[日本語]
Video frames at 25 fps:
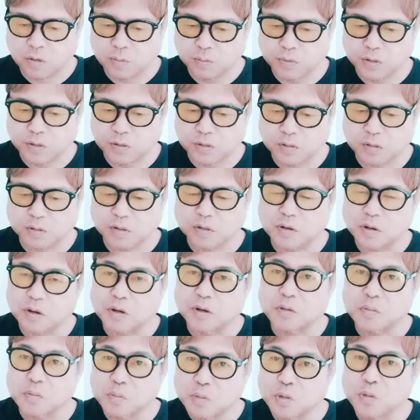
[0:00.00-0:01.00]
ワンピースなんて
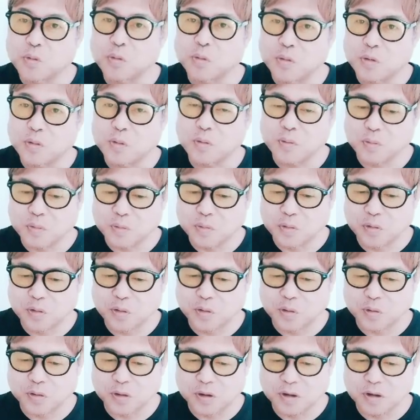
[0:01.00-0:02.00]
ね、もう、も、
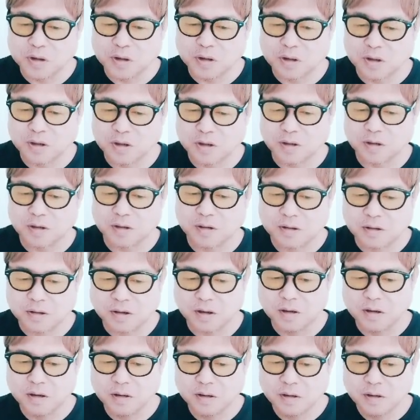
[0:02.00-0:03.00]
もろ人気じゃないです
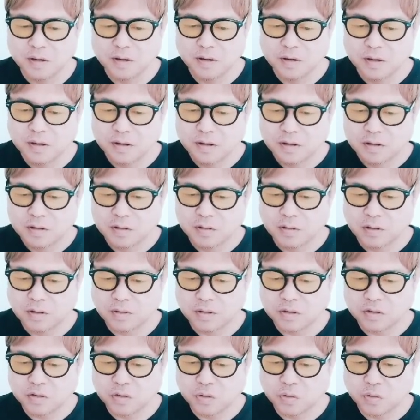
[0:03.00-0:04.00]
か。それ
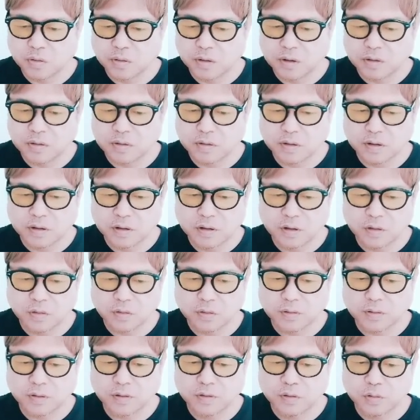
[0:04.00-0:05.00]
ではゾロ役に起
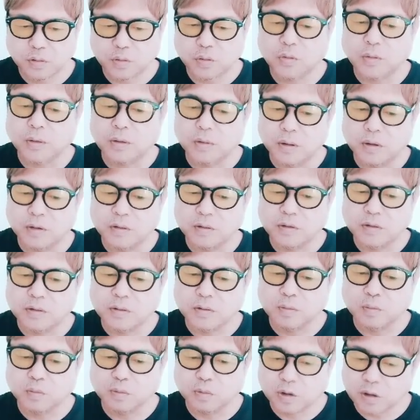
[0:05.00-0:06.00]
用され、ゾロはね、
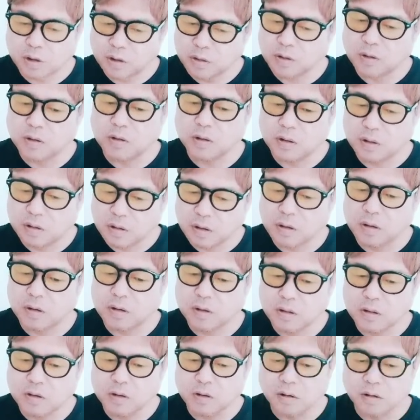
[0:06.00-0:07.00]
かなりね、
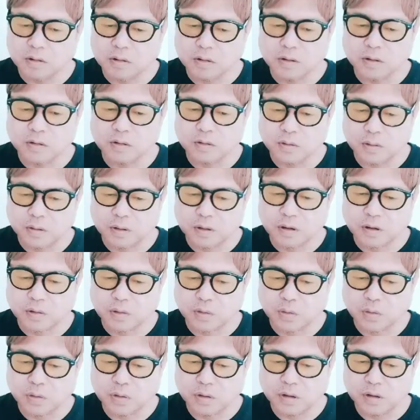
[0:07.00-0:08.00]
いい役ですよね。
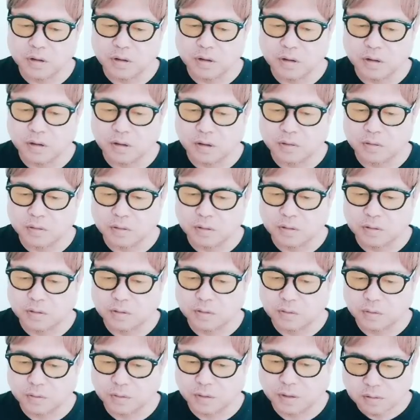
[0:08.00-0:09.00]
かっこいい役で
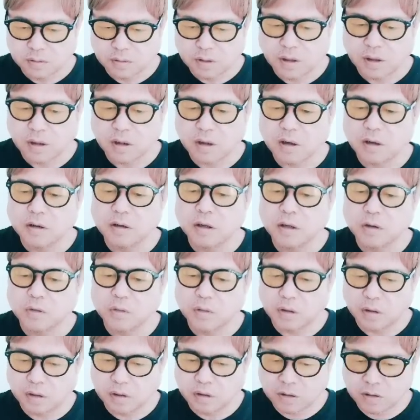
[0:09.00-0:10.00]
すよね。で、鋼
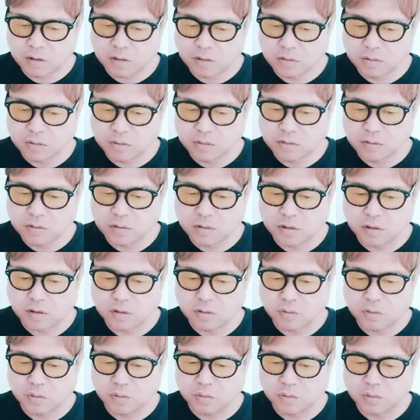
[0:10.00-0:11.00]
の錬金術師
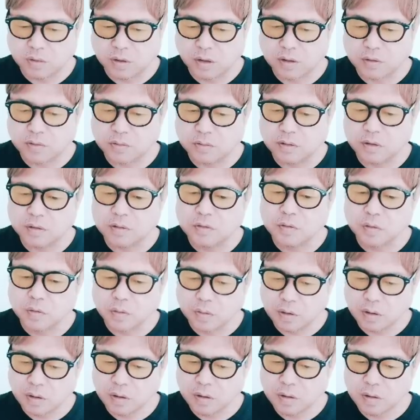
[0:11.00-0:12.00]
が今度やるんです
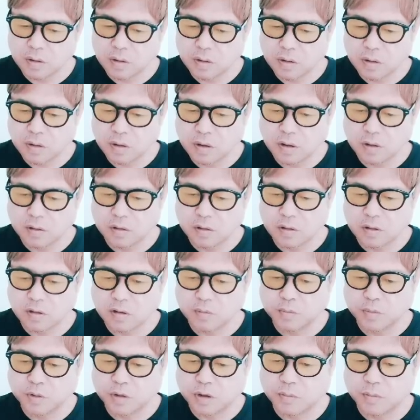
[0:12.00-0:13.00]
よね。平成
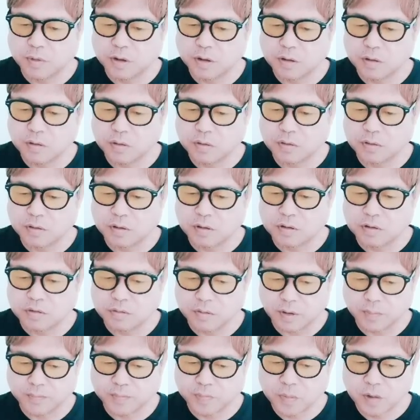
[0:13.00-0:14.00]
ジャンプ山田涼介
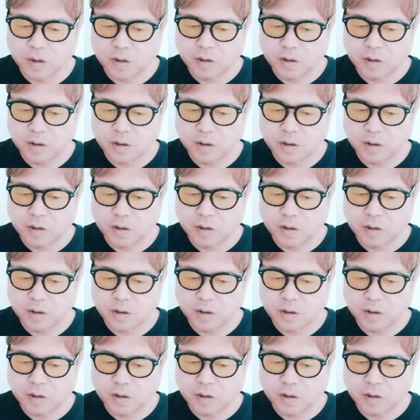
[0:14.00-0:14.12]
主演。